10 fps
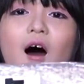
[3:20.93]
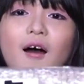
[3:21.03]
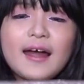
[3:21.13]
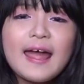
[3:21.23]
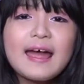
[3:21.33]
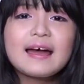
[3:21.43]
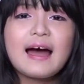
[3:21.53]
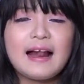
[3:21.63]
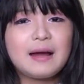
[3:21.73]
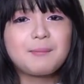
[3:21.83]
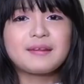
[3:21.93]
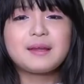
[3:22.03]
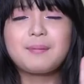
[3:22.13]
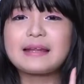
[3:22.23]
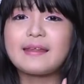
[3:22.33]
Oke, kalian pasti
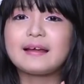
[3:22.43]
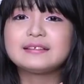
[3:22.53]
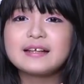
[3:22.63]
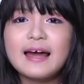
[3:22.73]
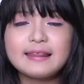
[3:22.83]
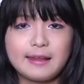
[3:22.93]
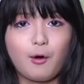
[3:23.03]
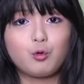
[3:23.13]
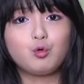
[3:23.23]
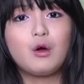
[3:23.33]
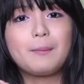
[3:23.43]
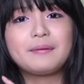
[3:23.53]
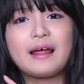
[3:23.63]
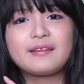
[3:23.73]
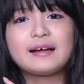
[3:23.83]
penasaran kan? Neko juga
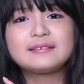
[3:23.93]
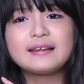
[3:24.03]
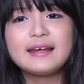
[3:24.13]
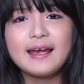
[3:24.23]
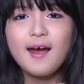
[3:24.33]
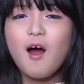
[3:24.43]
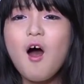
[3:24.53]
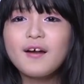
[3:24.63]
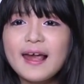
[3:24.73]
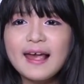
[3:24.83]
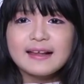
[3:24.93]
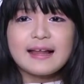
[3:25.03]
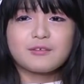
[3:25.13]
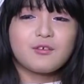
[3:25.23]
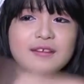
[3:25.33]
penasaran nih. Oke,
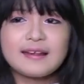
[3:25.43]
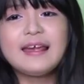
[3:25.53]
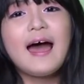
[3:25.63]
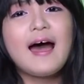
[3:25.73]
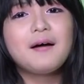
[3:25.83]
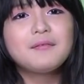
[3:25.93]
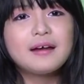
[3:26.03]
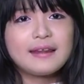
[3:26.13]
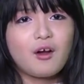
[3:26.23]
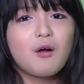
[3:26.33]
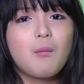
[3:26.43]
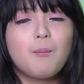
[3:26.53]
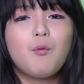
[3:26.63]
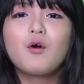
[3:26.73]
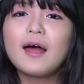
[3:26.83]
langsung saja. Neko mau
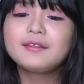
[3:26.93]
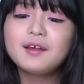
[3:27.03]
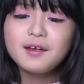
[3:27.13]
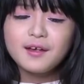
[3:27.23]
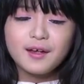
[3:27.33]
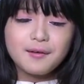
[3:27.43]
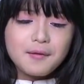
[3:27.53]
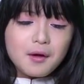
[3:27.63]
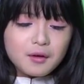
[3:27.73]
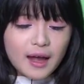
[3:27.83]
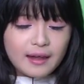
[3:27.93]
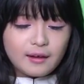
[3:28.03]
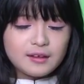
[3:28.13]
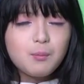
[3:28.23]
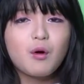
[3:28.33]
buka nih. Oke,
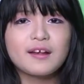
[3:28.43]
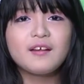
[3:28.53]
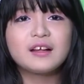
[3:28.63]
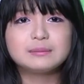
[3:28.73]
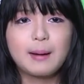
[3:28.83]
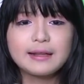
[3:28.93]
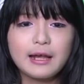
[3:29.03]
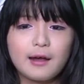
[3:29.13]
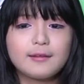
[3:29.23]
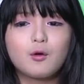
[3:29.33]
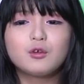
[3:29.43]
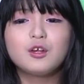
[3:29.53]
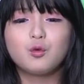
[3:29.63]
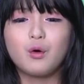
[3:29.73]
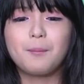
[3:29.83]
jadi bukannya dari mana ya? Neko
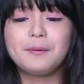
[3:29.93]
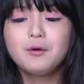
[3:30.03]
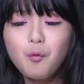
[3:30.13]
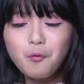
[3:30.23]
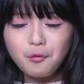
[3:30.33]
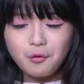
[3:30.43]
sih juga bingung.